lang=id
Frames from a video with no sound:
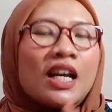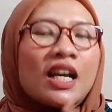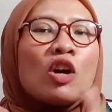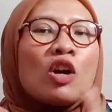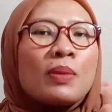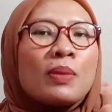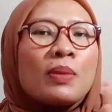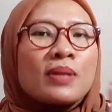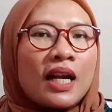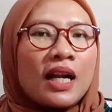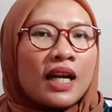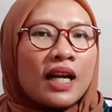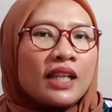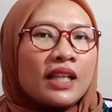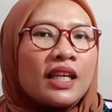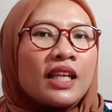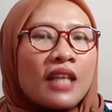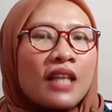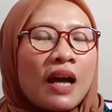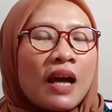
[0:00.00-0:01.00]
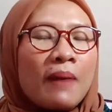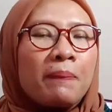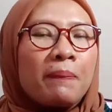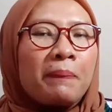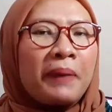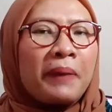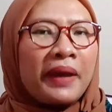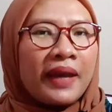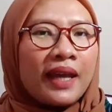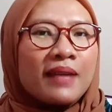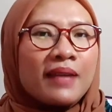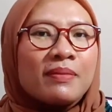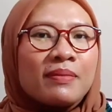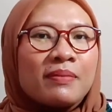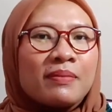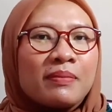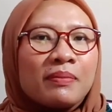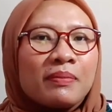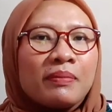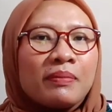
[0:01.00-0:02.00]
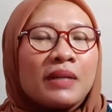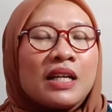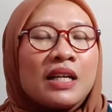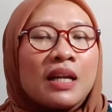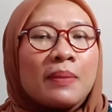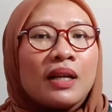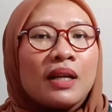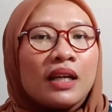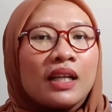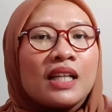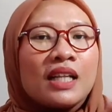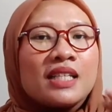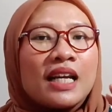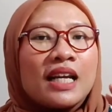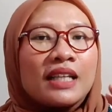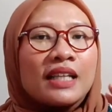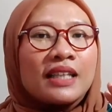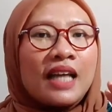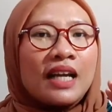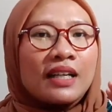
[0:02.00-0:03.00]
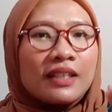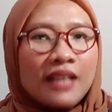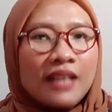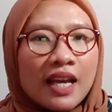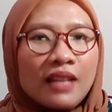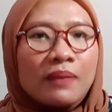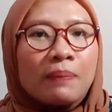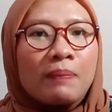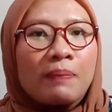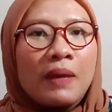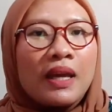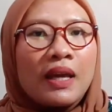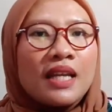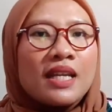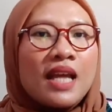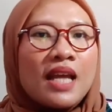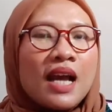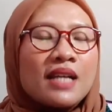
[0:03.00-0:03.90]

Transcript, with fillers: Jadi sih kalau misalkan kita pengen bener-bener kejar target,